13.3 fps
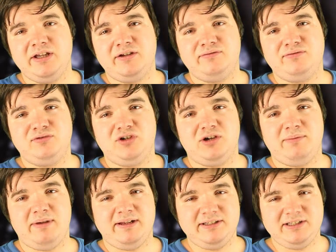für
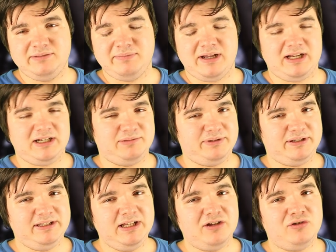Menschen mit einer
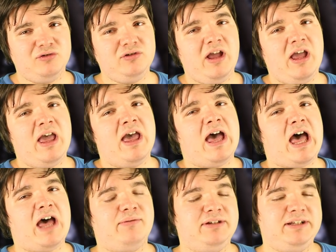Behinderung,
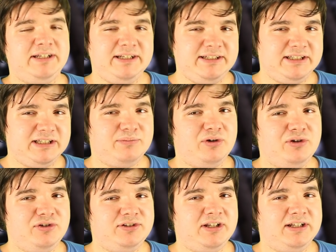aber derjenige
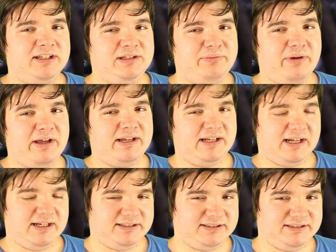möchte lieber in
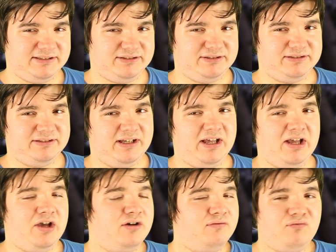eine
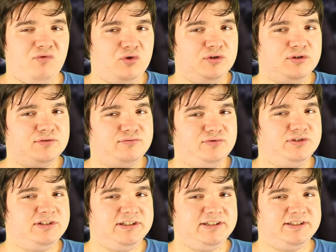Wohnung
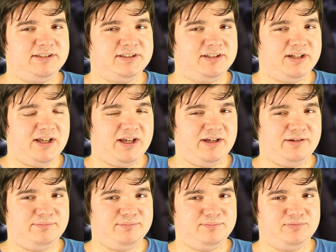für sich,
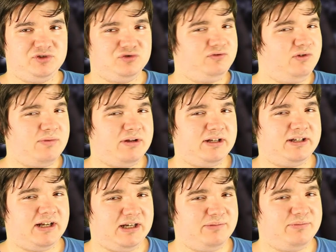ähm, so wie man
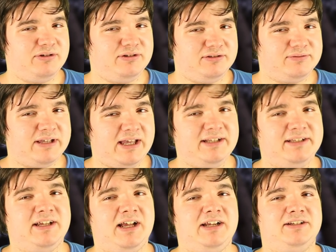das halbe
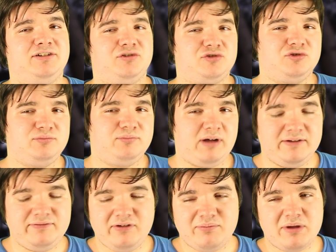kennt, als
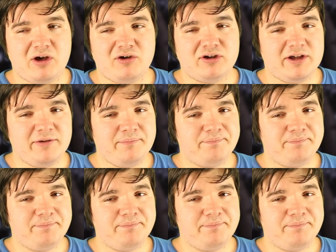Normalverbraucher